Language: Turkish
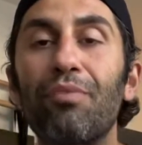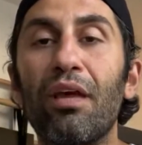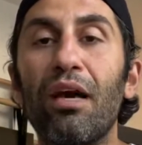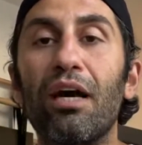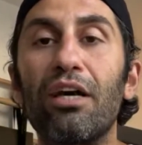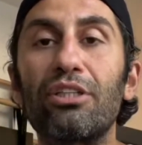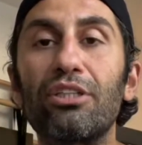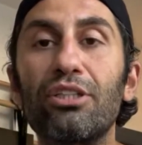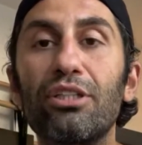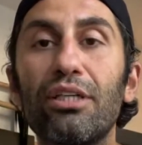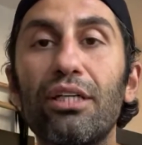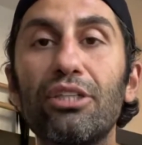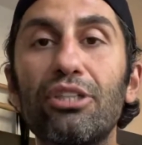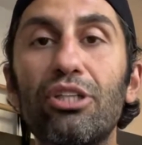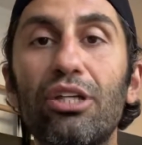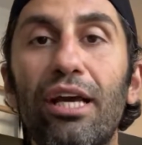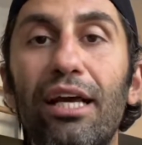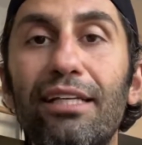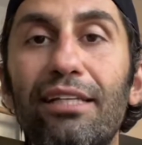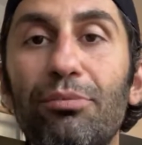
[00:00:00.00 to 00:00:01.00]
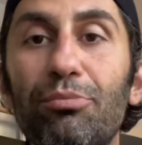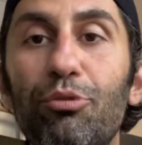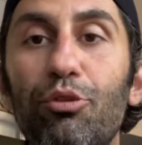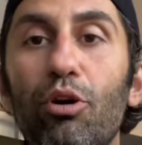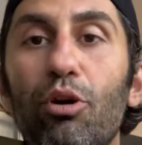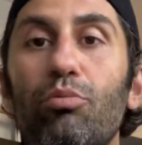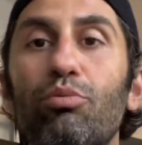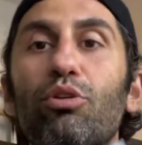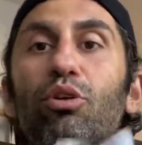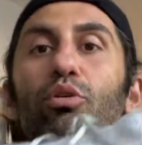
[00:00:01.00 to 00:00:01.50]
haşır neşir
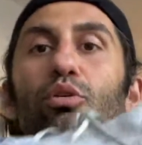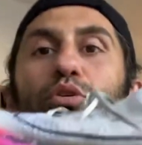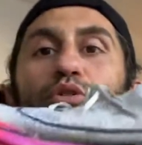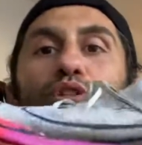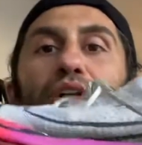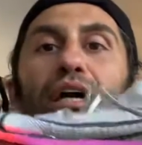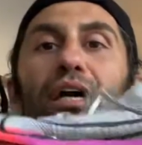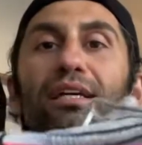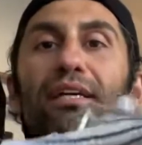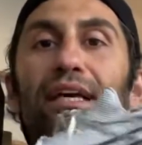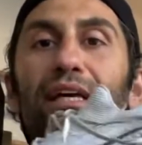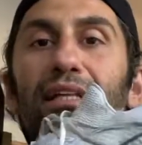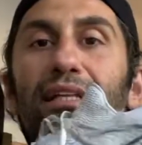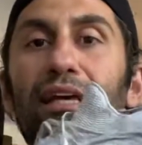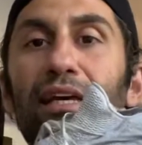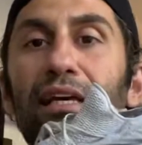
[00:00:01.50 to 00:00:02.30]
etmiyor. Bu da koşarken